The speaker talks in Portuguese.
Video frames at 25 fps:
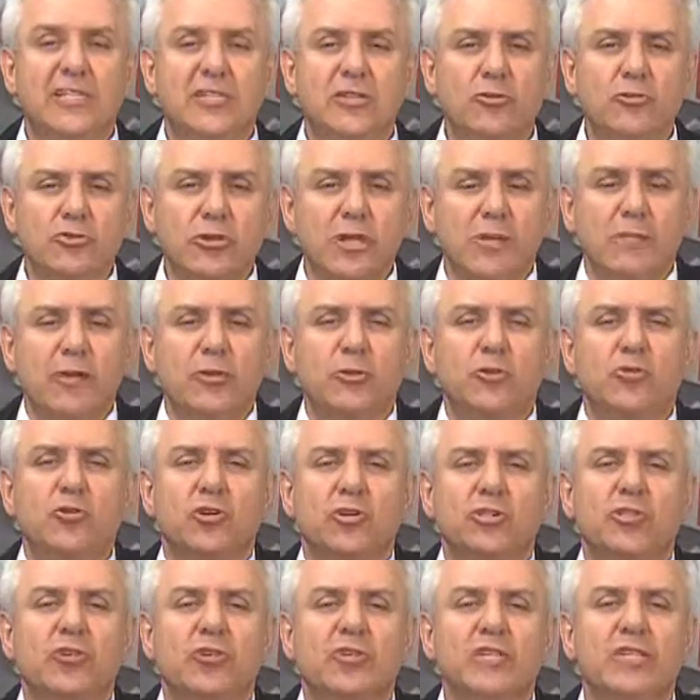Então o trabalho
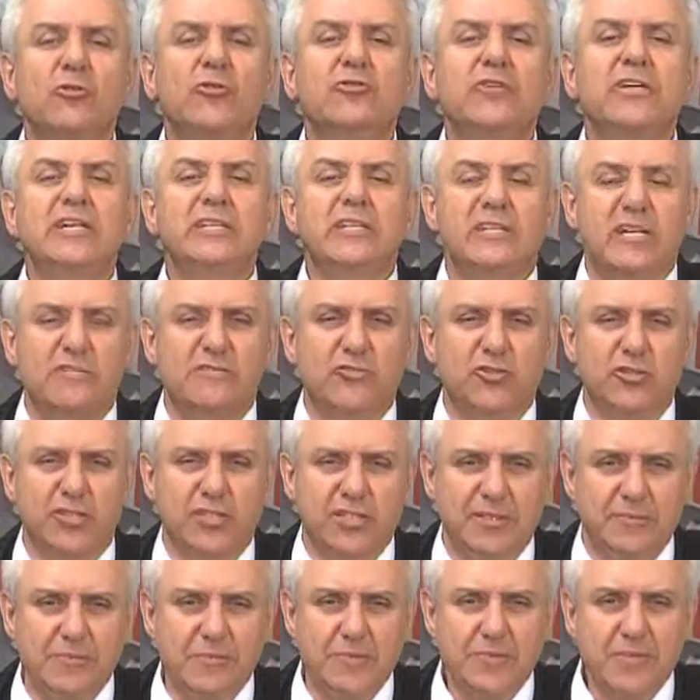nosso aqui é orientar
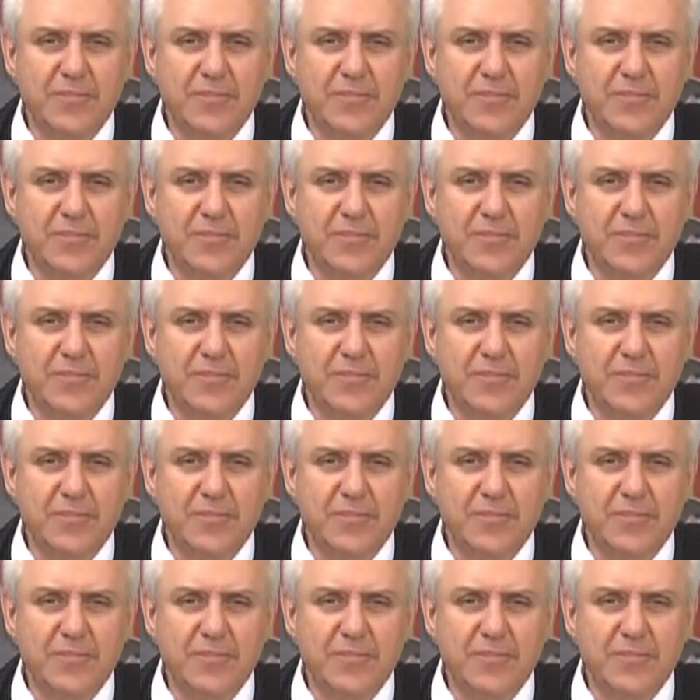você,